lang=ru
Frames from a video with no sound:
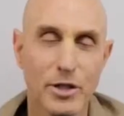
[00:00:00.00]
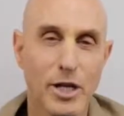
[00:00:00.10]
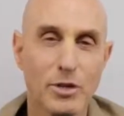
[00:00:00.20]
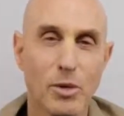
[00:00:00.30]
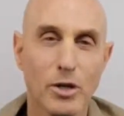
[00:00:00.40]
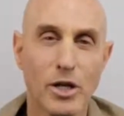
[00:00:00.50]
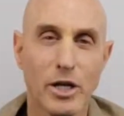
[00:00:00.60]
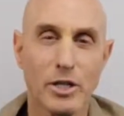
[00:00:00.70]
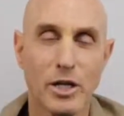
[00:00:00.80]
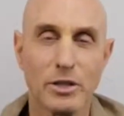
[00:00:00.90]

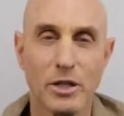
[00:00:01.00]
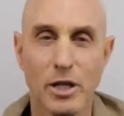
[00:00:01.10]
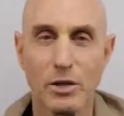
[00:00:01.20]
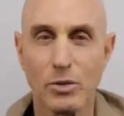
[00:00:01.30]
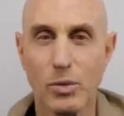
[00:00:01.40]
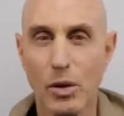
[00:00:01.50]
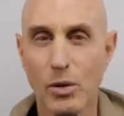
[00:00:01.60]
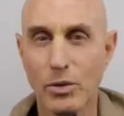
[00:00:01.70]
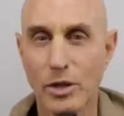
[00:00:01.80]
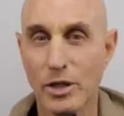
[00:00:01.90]

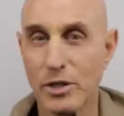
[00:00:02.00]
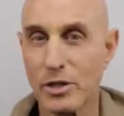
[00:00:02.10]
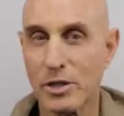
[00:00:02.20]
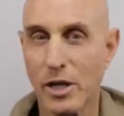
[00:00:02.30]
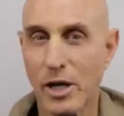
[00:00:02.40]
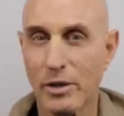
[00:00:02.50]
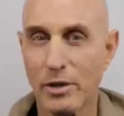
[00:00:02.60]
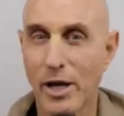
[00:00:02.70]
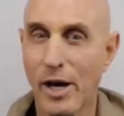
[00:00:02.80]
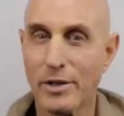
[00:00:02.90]
Сегодня 18
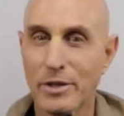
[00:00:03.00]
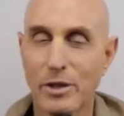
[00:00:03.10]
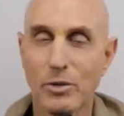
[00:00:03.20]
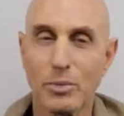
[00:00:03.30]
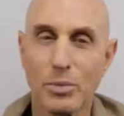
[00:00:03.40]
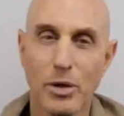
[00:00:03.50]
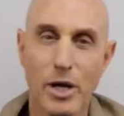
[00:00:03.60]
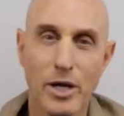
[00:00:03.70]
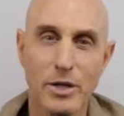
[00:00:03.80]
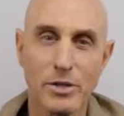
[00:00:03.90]
марта, и
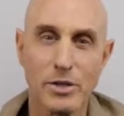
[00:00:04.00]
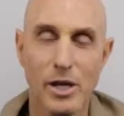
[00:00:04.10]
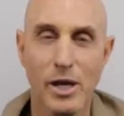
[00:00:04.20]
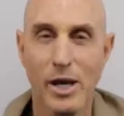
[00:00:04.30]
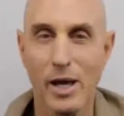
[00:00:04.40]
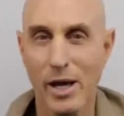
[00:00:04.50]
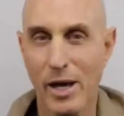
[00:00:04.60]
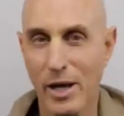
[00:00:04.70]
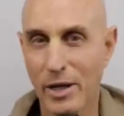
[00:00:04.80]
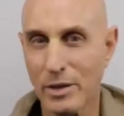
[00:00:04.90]
сегодняшняя цитата
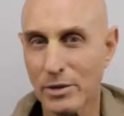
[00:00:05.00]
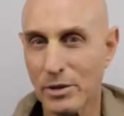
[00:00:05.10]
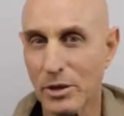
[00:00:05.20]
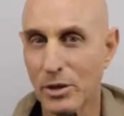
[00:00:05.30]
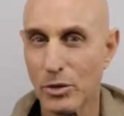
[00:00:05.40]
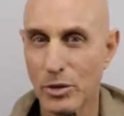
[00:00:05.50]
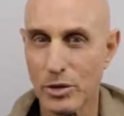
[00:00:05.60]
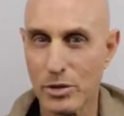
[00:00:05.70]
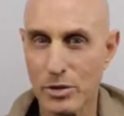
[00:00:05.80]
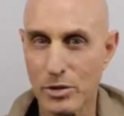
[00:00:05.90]
называется «Как
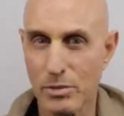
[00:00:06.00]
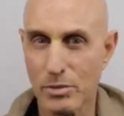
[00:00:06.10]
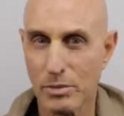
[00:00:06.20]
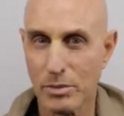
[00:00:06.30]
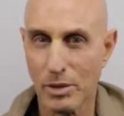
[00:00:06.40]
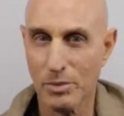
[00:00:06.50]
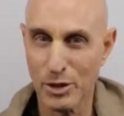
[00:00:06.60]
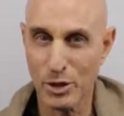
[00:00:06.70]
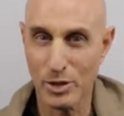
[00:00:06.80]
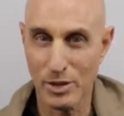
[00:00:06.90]
воспринимать похвалу
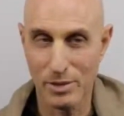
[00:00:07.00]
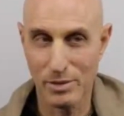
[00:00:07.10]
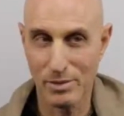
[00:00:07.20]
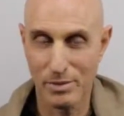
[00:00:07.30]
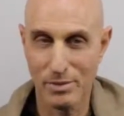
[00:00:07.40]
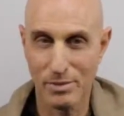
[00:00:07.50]
и критику».